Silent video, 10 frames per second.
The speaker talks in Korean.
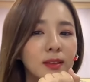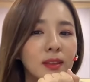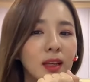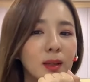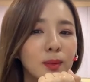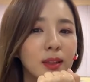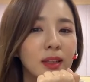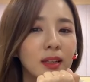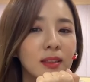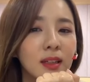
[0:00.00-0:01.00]
예, 라이브 할
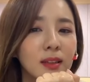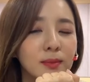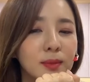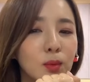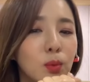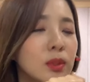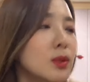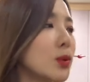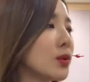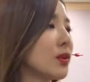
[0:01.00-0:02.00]
때 항상
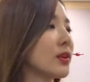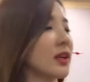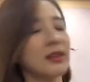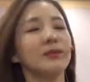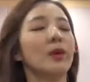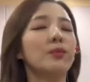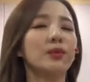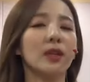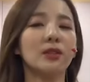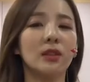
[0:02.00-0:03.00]
동시 통역 한 몇
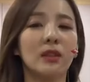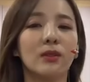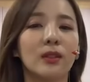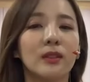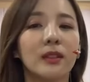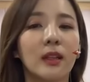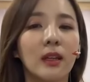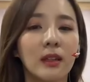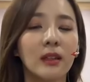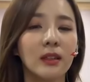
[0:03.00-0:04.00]
분 계셔야 될 것
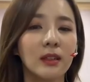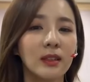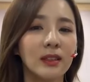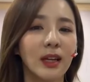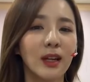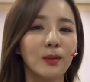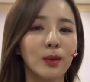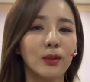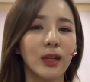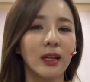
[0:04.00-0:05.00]
같은데
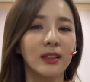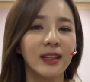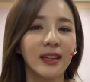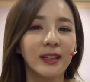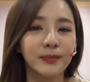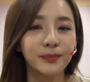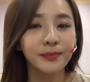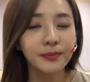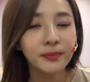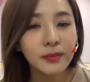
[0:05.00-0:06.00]
나라별로 다 이렇게
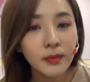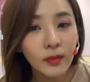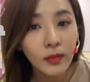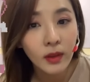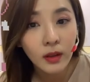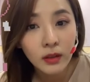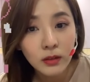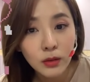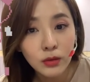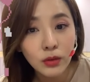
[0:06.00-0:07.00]

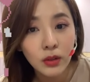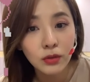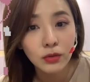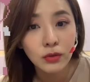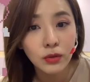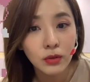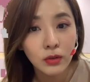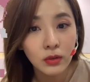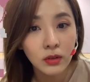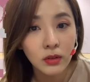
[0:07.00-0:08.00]
써주셔가지고